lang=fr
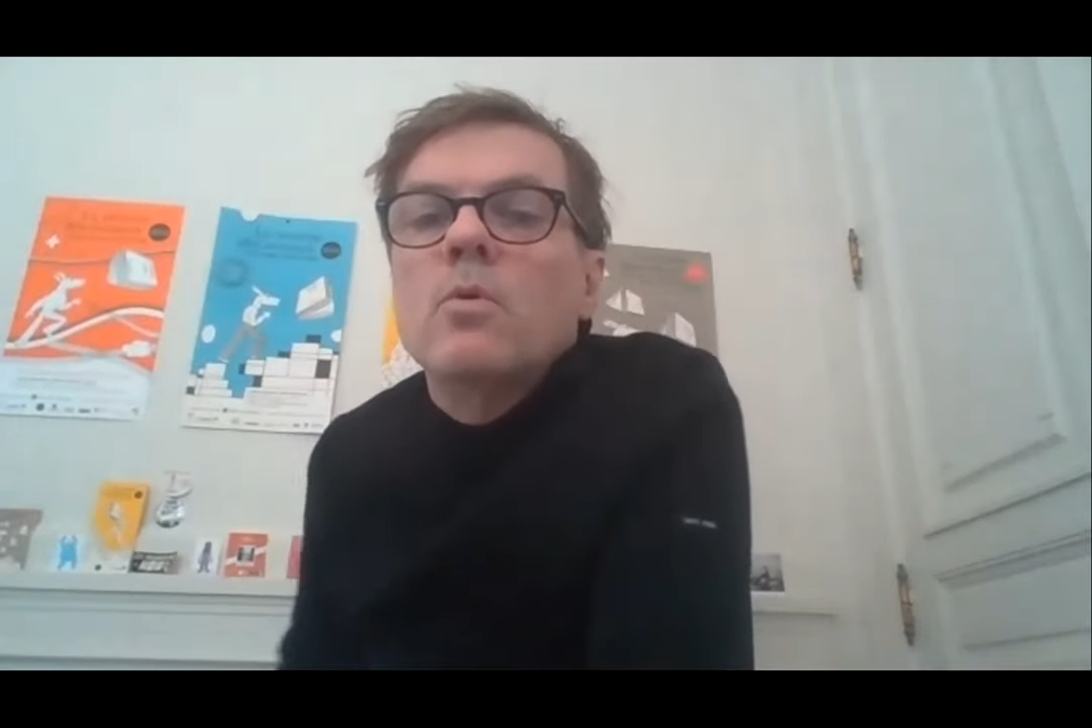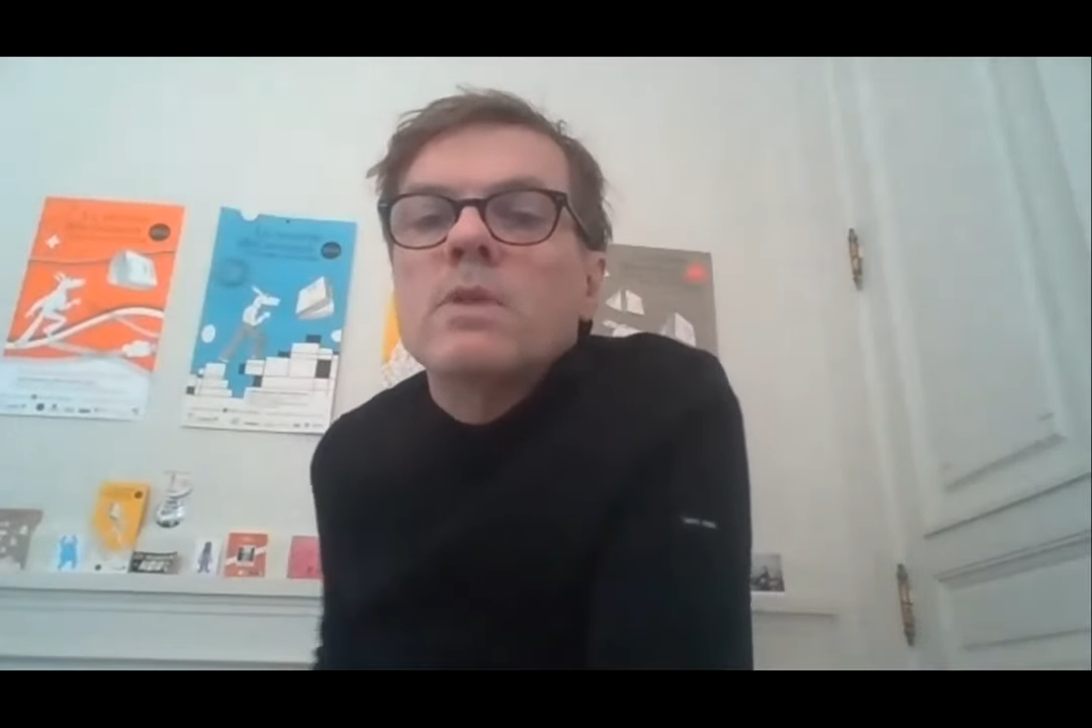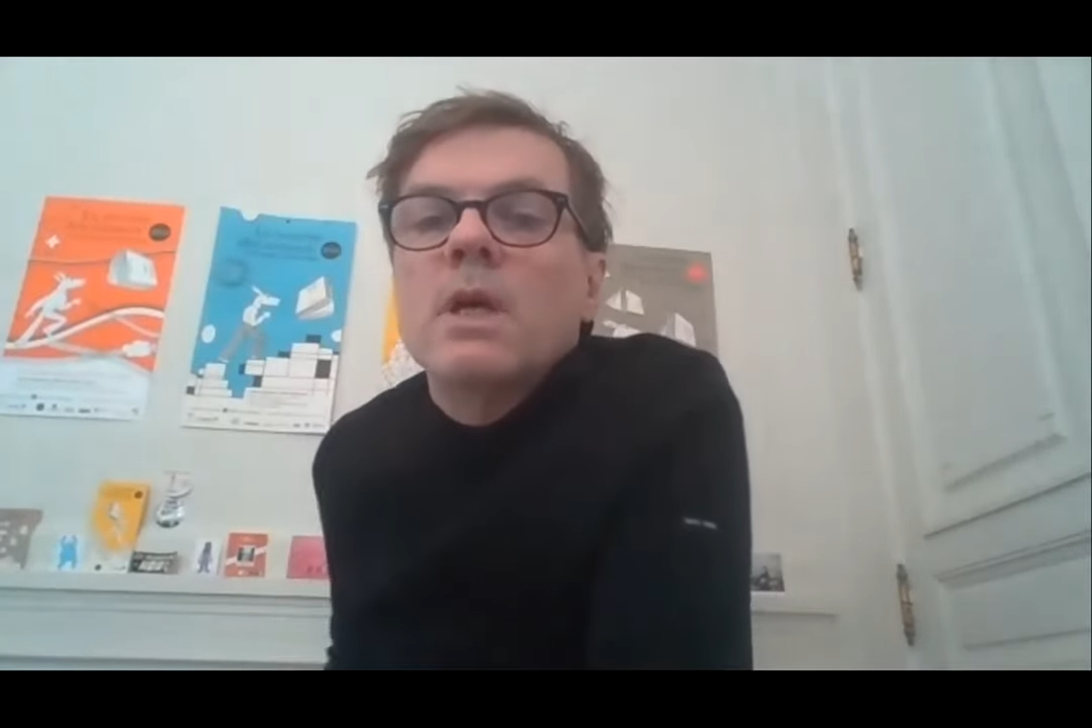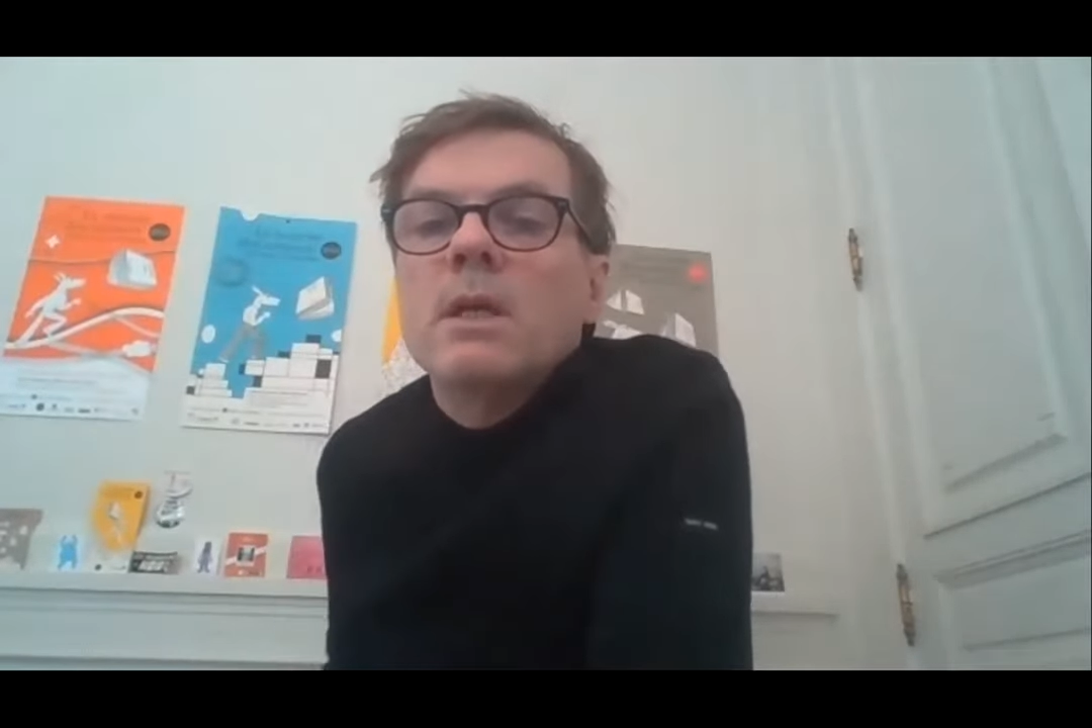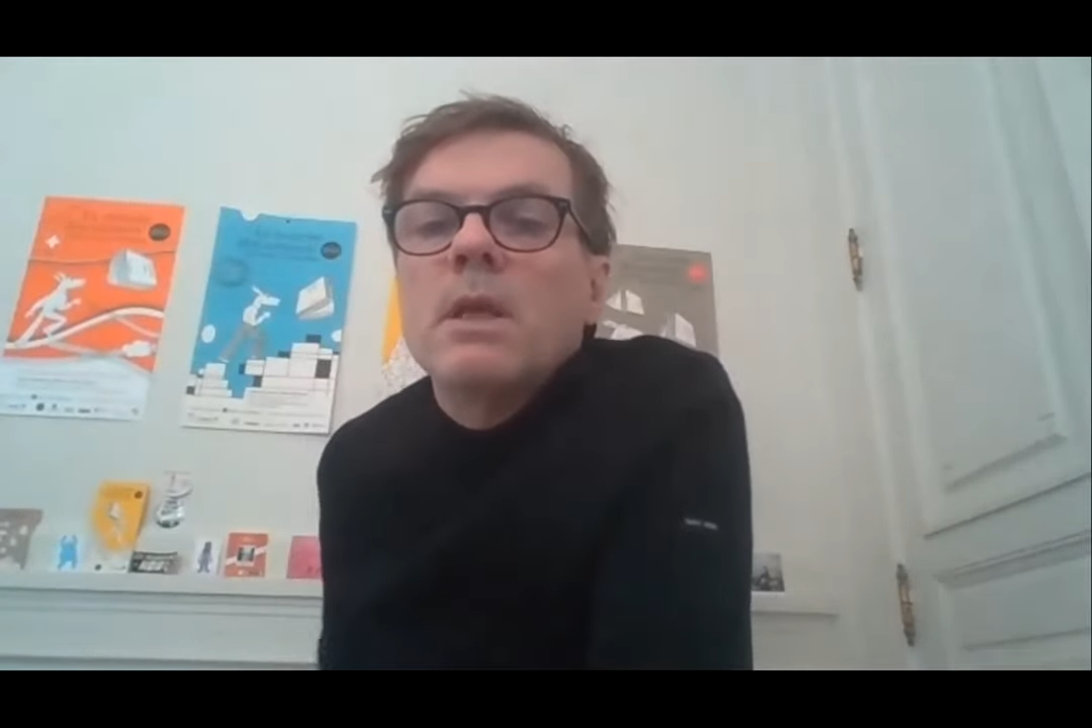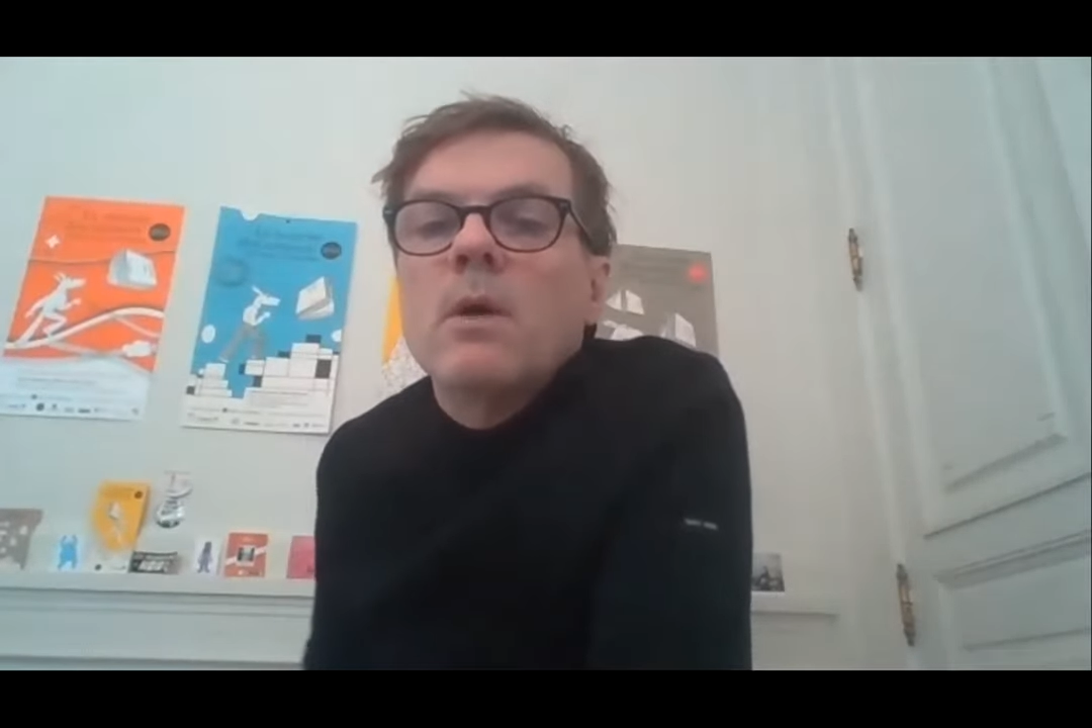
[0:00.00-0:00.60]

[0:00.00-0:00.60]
conseil et